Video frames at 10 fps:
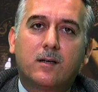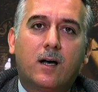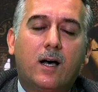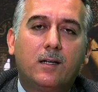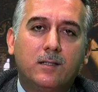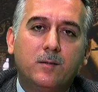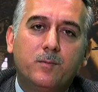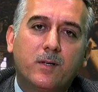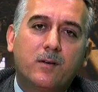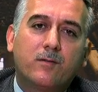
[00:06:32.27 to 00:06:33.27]
alınıp
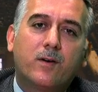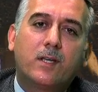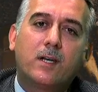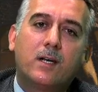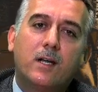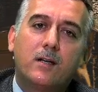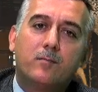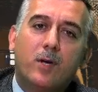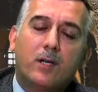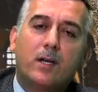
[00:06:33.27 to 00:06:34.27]
fakirlerin
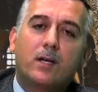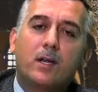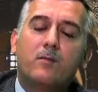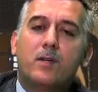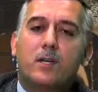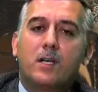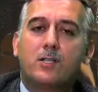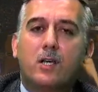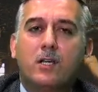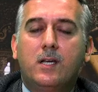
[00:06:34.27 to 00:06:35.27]
mallarına
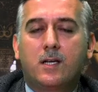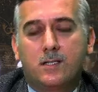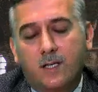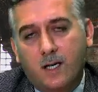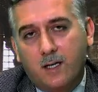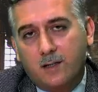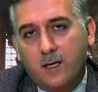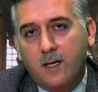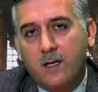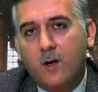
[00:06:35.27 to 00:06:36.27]
verileceğini yani zekatı
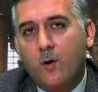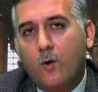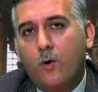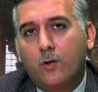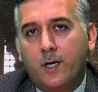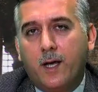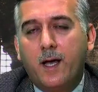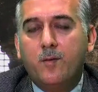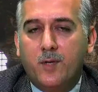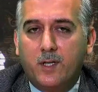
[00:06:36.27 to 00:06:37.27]
da onlara
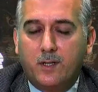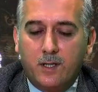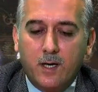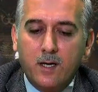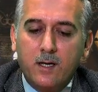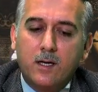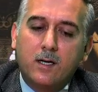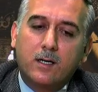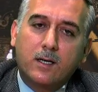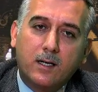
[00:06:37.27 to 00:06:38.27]
emret diye
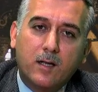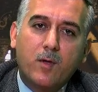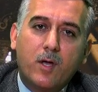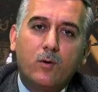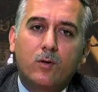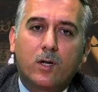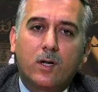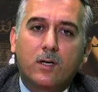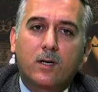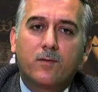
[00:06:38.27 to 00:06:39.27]
kademeli
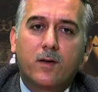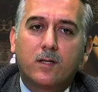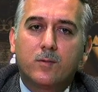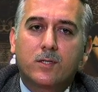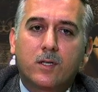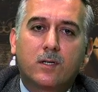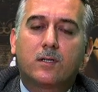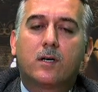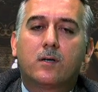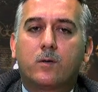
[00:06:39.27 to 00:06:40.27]
olarak Efendimiz
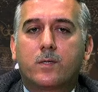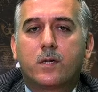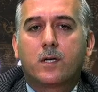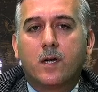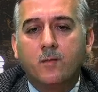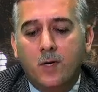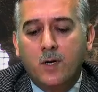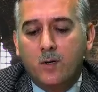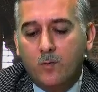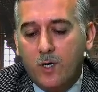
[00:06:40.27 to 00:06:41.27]
sallallahu aleyhi ve sellem
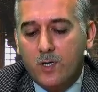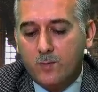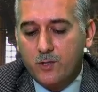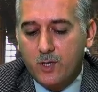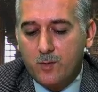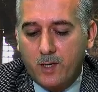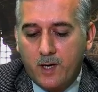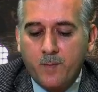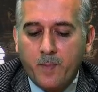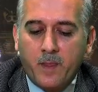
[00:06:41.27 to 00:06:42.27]
Muaz bin
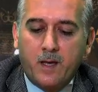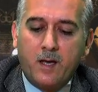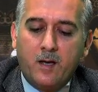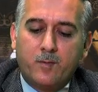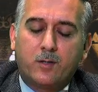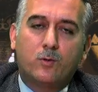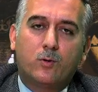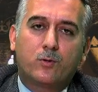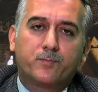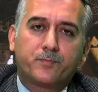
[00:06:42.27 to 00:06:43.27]
Cebel'e emrediyor.